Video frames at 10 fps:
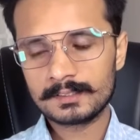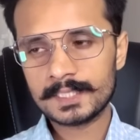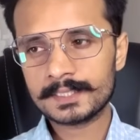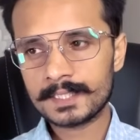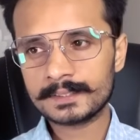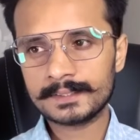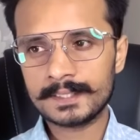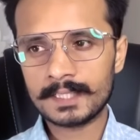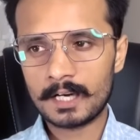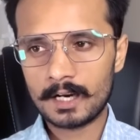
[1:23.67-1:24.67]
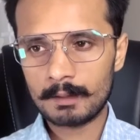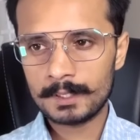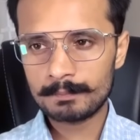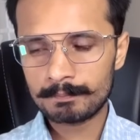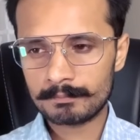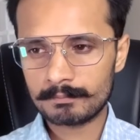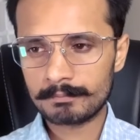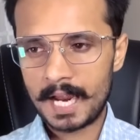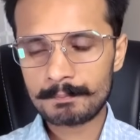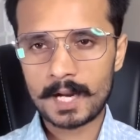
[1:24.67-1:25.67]
जिस तरह से अभी
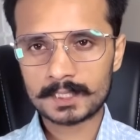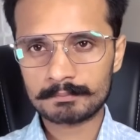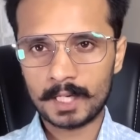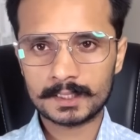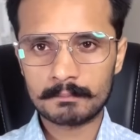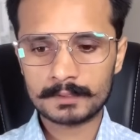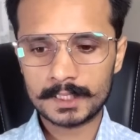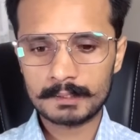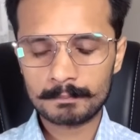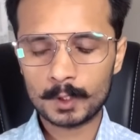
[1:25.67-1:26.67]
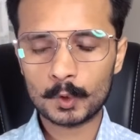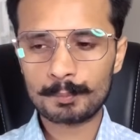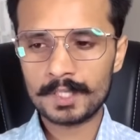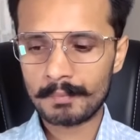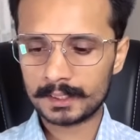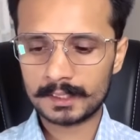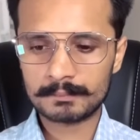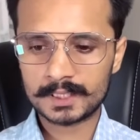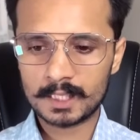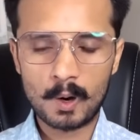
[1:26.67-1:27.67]
बाईपास माध्यम से पी
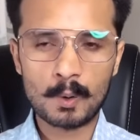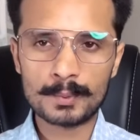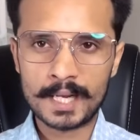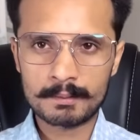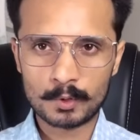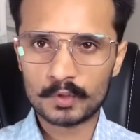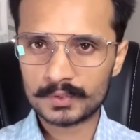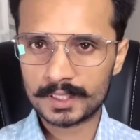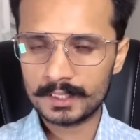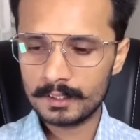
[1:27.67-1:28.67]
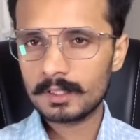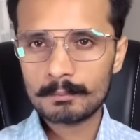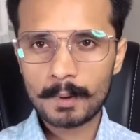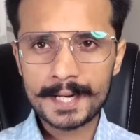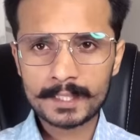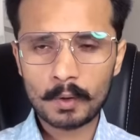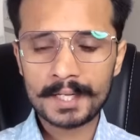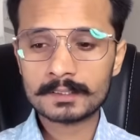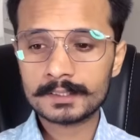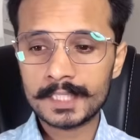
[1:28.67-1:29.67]
माध्यम से ऑफलाइन मोड से पाई
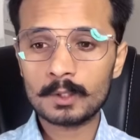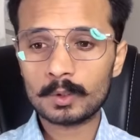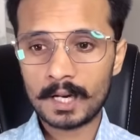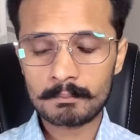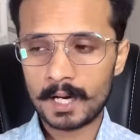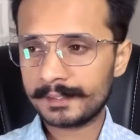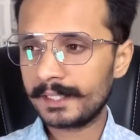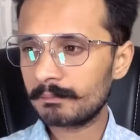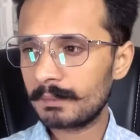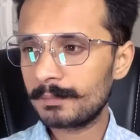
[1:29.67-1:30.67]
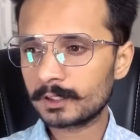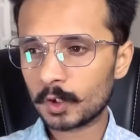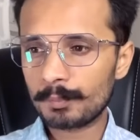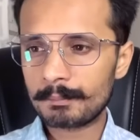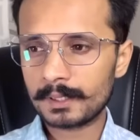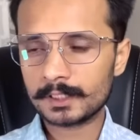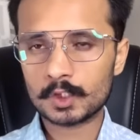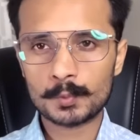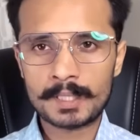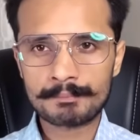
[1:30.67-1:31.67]
क्वाइन सेल हो रहा है मार्केट में बीस रुपये
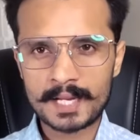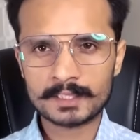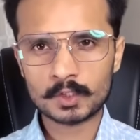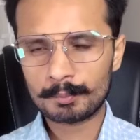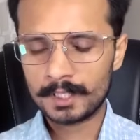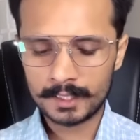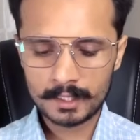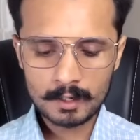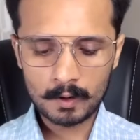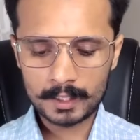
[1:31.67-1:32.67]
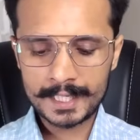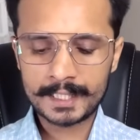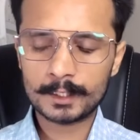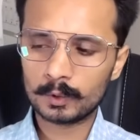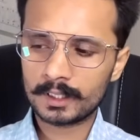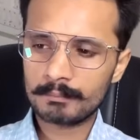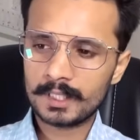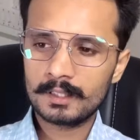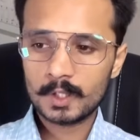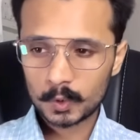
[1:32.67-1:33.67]
पच्चीस रुपये पैंतीस रुपये और एक डॉलर
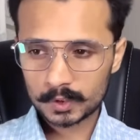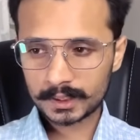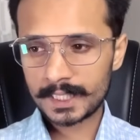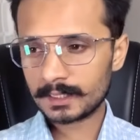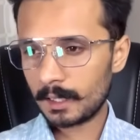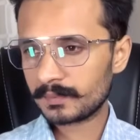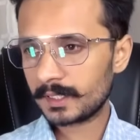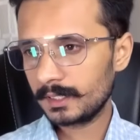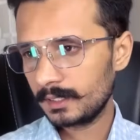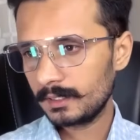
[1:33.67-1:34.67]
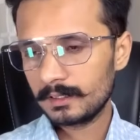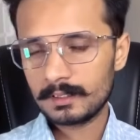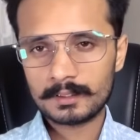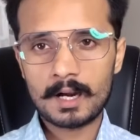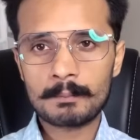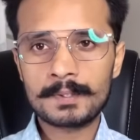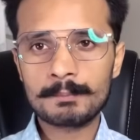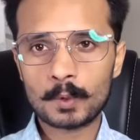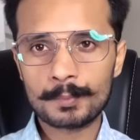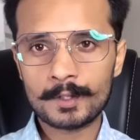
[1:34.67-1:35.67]
में उसके हिसाब से काफ़ी
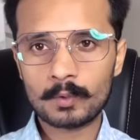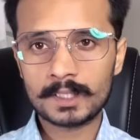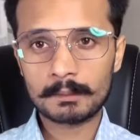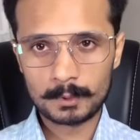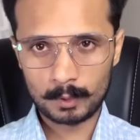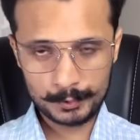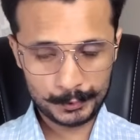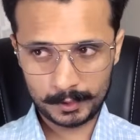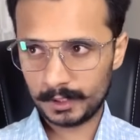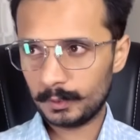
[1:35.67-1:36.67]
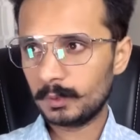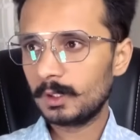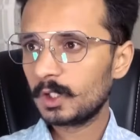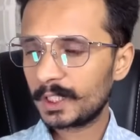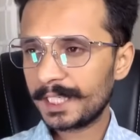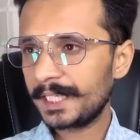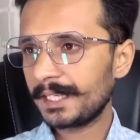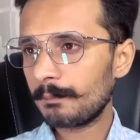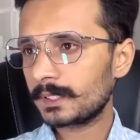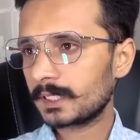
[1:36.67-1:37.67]
प्रॉफिट होगा जब लॉन्च होगा तो तो देखिए
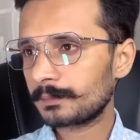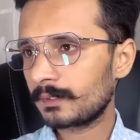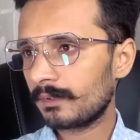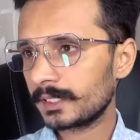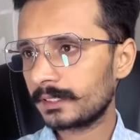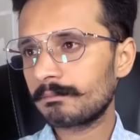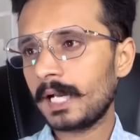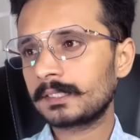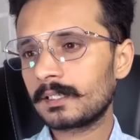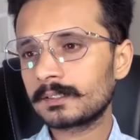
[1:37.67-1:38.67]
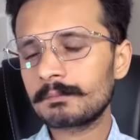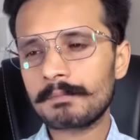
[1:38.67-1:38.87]
यहाँ पे सबसे फर्स्ट हम बात कर लेते